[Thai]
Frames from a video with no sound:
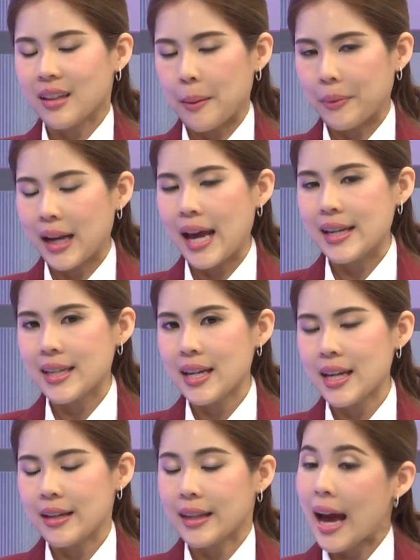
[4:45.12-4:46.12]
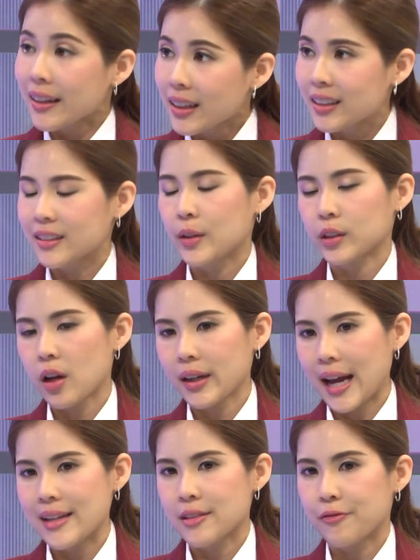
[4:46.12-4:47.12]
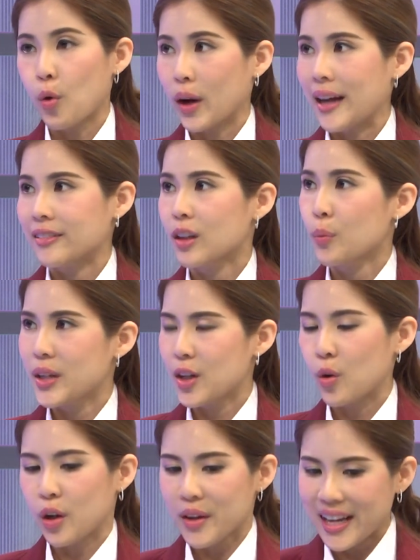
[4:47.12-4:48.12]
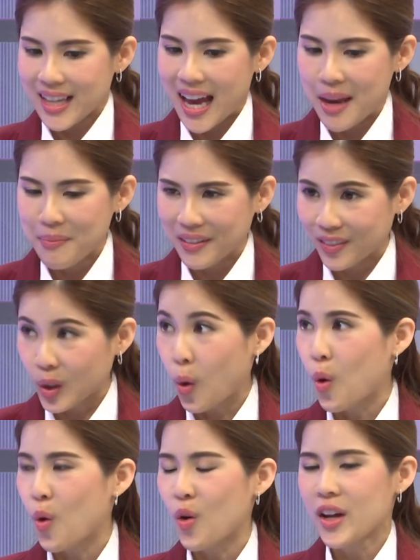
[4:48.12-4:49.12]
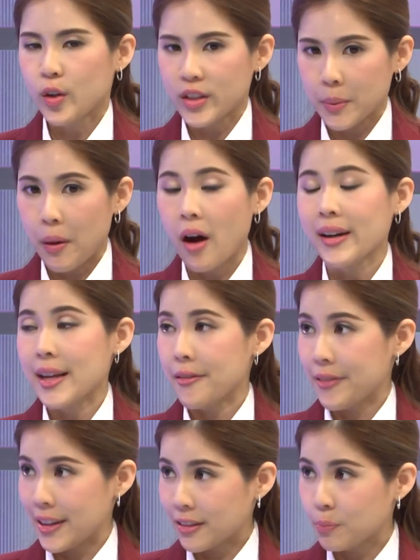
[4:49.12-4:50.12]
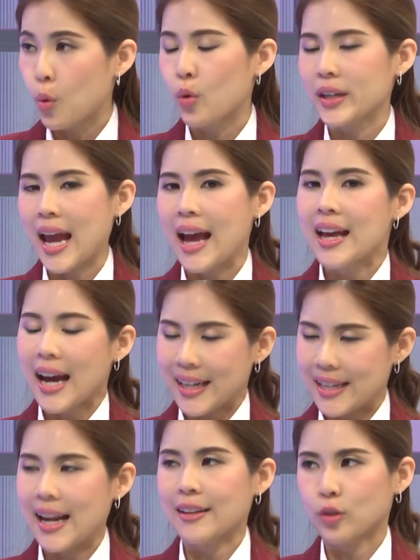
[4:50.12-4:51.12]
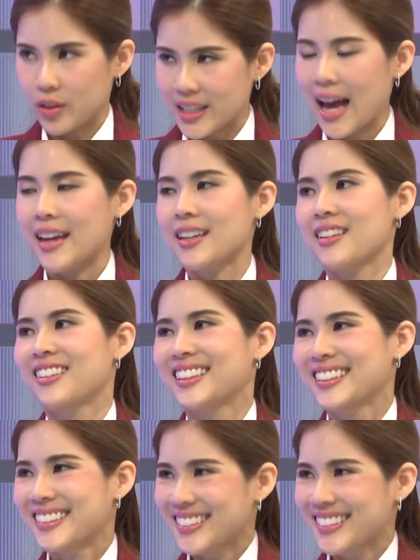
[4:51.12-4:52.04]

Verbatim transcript: สำหรับใครที่ถ้าเกิดเราต้องการจะโฟกัสเรื่องวิดีโอแล้วอยากจะให้มันโตโดยเฉพาะใน Facebook เนี่ยอันนี้น่าสนใจแปล